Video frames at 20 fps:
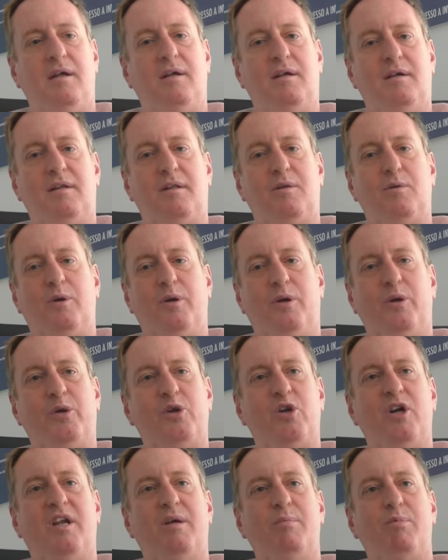che sono
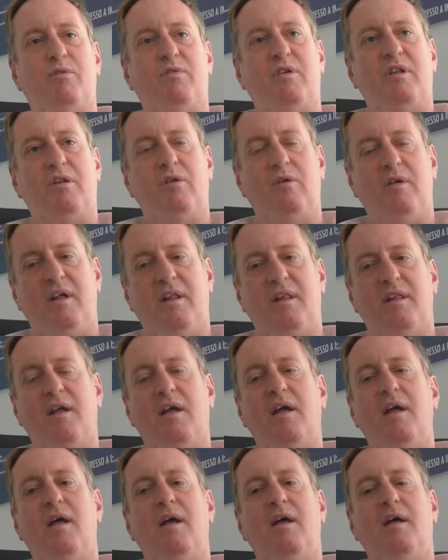già da
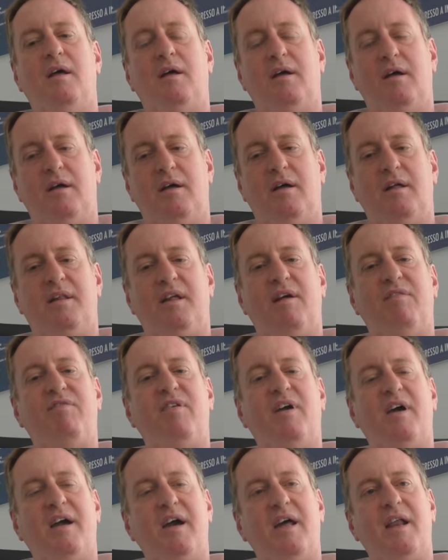professionisti, eh, si
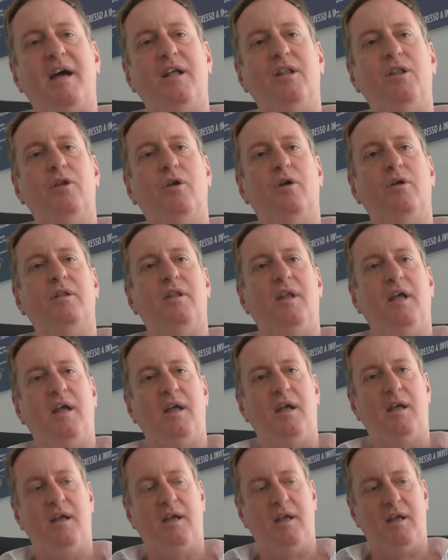affiancheranno
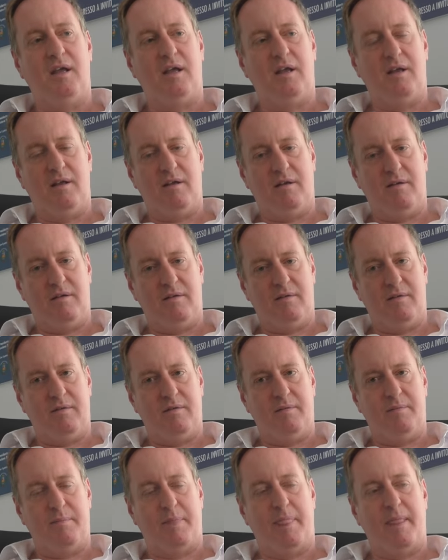
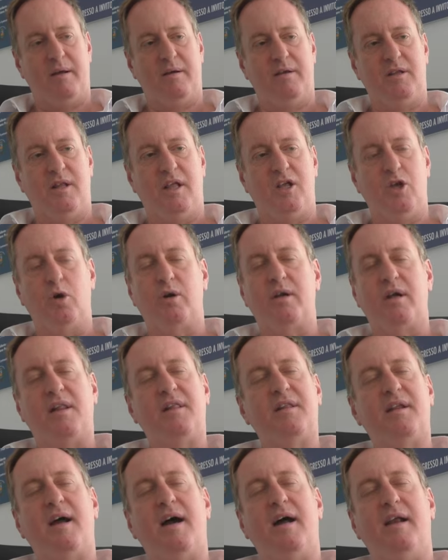dei, degli
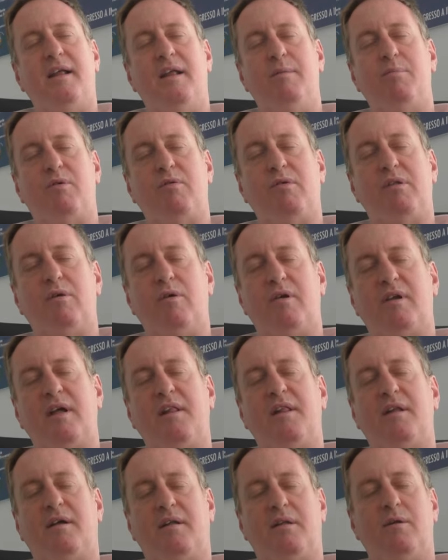orchestrali, dei professori
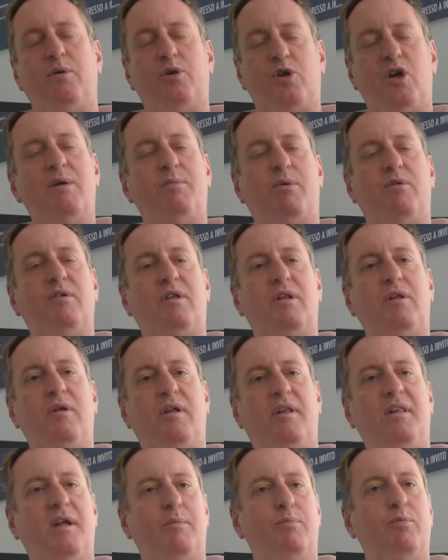orchestrali che sono già
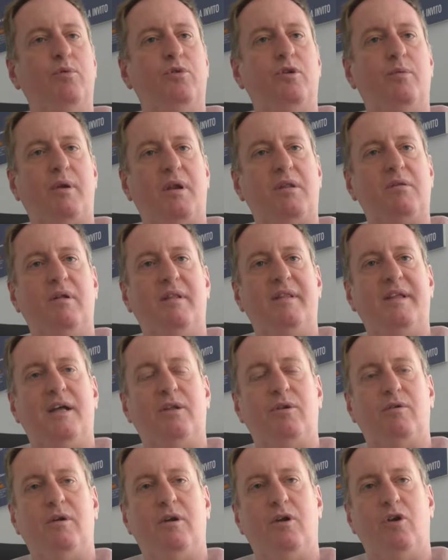professionisti appunto presso il
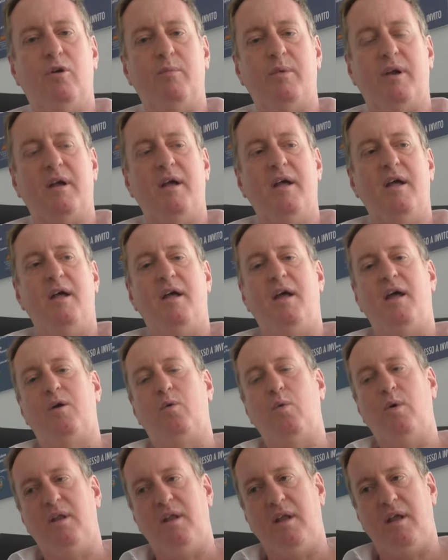Teatro dell'Opera e
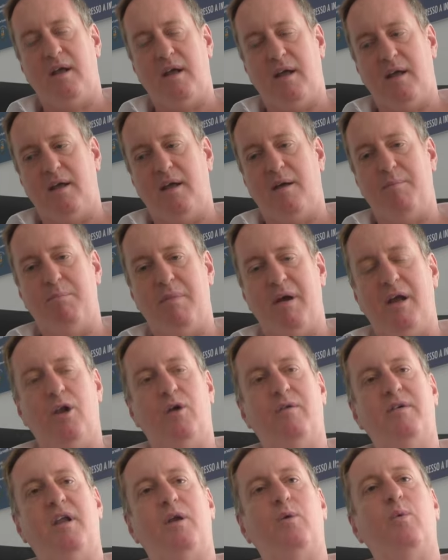quindi è, è
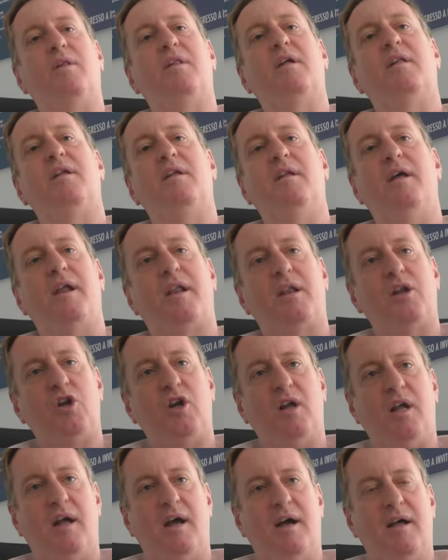bello vedere questa
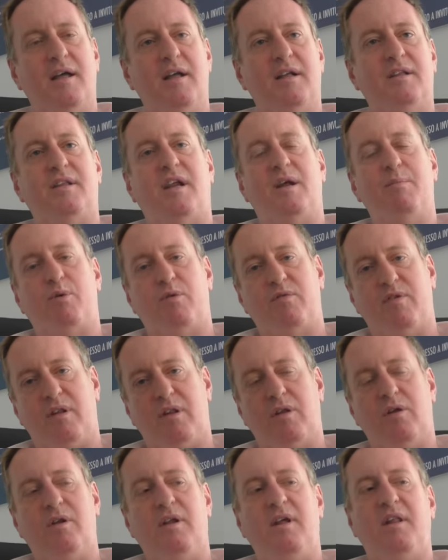sinergia tra
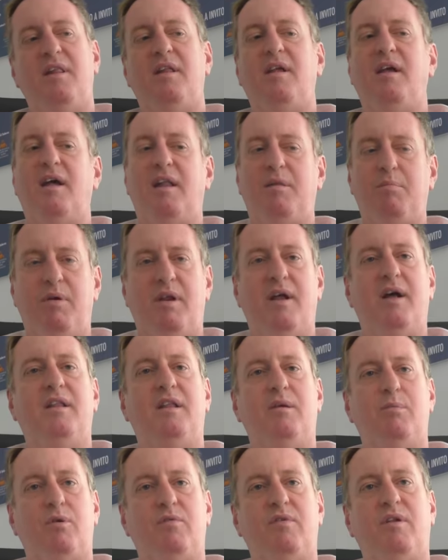professionisti e
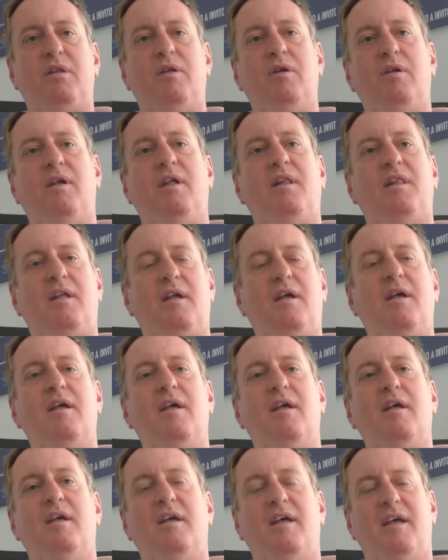aspiranti professionisti
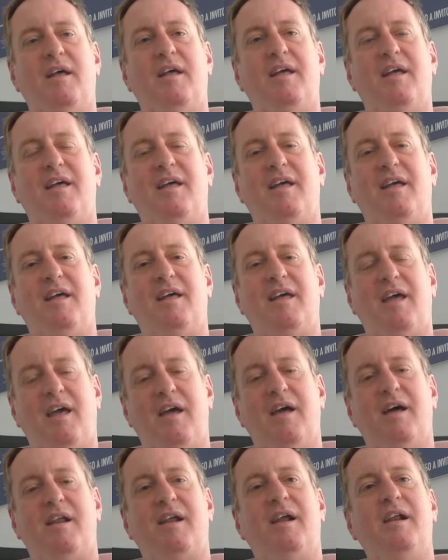eh,
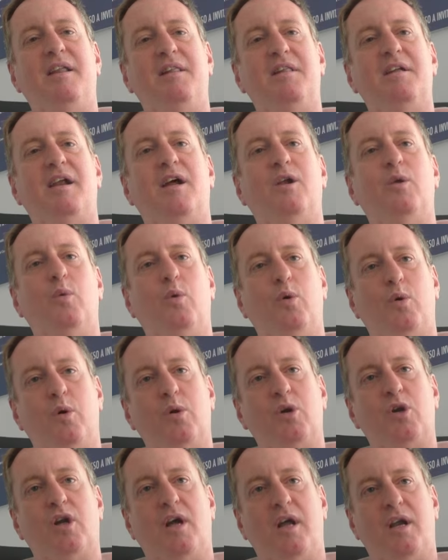che realizzeranno un
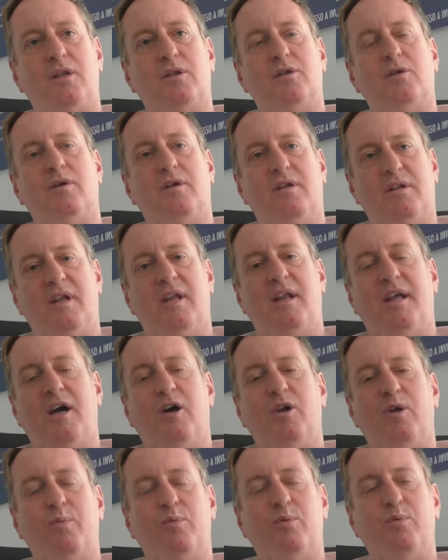concerto
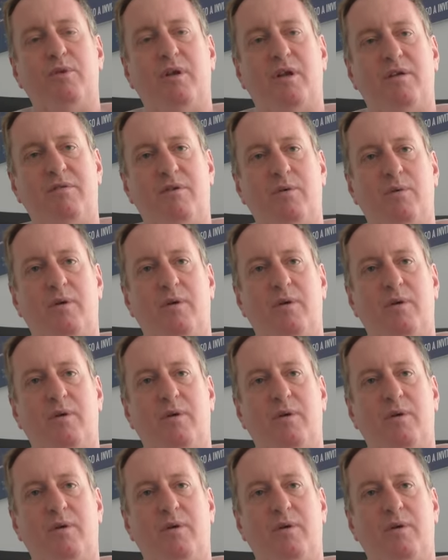dedicato appunto alla